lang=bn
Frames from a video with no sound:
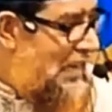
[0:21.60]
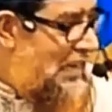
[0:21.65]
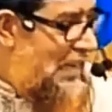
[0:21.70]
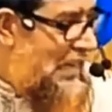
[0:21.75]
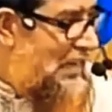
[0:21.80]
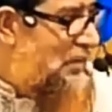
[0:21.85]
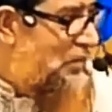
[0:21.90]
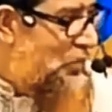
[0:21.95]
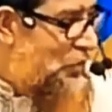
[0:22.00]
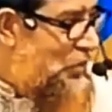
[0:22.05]

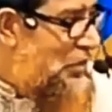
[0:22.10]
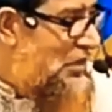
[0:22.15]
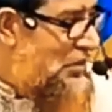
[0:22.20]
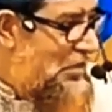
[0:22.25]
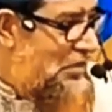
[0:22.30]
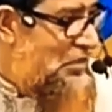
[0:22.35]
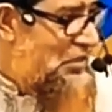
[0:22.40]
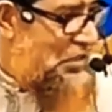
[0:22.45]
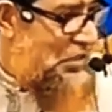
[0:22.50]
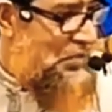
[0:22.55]
এখানে বোঝা
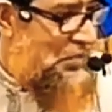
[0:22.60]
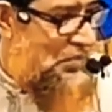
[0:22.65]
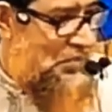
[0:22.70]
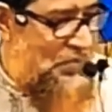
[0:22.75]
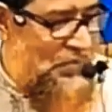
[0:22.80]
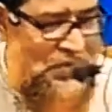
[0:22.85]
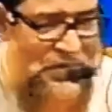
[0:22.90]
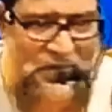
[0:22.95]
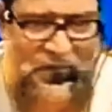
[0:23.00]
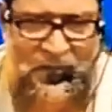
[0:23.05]
যাচ্ছে
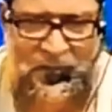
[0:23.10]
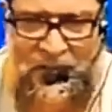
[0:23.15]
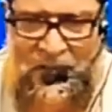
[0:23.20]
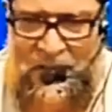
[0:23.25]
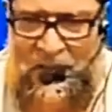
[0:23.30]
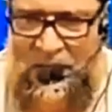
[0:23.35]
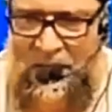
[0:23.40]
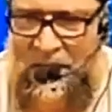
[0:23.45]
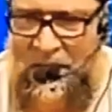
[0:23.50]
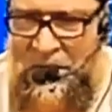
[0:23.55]

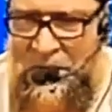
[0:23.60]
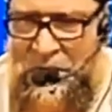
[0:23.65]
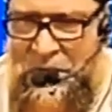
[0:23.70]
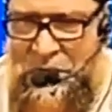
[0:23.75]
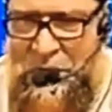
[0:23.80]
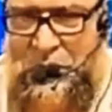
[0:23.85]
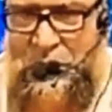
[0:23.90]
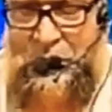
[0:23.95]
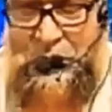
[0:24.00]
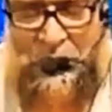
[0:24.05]

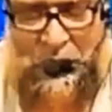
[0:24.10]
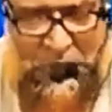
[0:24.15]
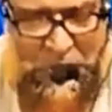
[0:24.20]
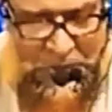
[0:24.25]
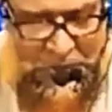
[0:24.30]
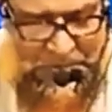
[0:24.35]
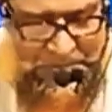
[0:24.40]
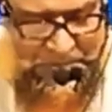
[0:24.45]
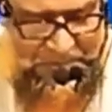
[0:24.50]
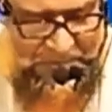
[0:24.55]

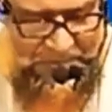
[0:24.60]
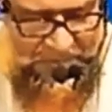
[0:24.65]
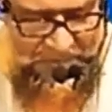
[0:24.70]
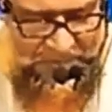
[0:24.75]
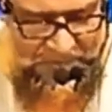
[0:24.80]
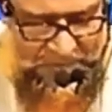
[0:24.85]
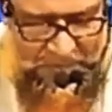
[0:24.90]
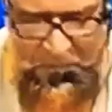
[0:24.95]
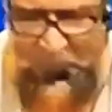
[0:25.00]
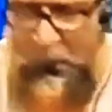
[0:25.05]
সুন্দর
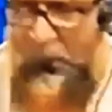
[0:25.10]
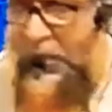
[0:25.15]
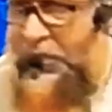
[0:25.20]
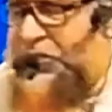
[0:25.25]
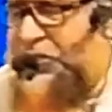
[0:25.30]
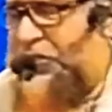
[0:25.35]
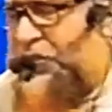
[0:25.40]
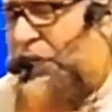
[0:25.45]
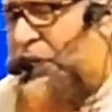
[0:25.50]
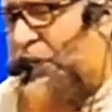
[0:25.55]

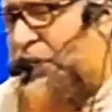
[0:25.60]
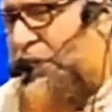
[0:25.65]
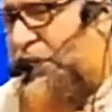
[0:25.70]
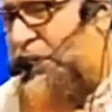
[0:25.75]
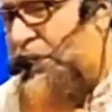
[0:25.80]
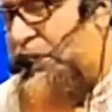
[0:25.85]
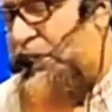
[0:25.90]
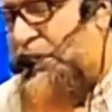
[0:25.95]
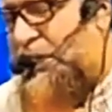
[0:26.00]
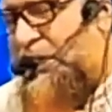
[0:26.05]
বলিষ্ঠ
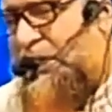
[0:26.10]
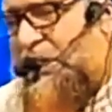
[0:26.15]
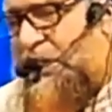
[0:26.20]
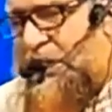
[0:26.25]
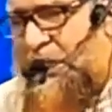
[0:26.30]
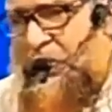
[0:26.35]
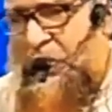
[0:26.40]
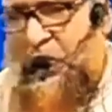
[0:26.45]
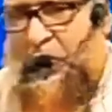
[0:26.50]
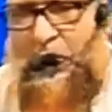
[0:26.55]

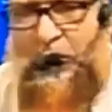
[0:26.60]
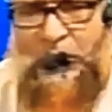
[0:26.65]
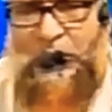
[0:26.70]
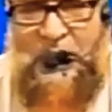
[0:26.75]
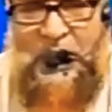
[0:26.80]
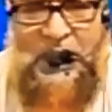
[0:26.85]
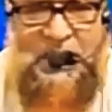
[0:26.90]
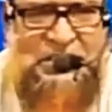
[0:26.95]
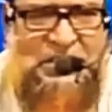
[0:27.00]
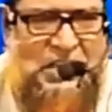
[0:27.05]

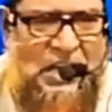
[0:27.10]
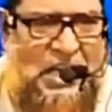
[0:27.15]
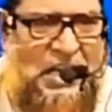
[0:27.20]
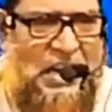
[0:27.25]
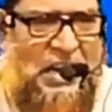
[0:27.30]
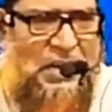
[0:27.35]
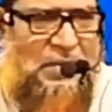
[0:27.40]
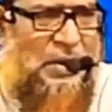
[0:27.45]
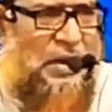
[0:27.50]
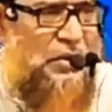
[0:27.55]
চমৎকার
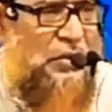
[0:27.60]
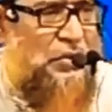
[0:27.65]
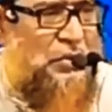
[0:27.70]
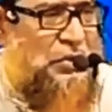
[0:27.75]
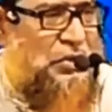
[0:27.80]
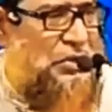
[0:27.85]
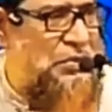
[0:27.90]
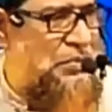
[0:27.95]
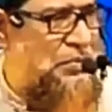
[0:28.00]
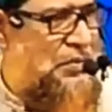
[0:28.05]
চেহারার মানুষ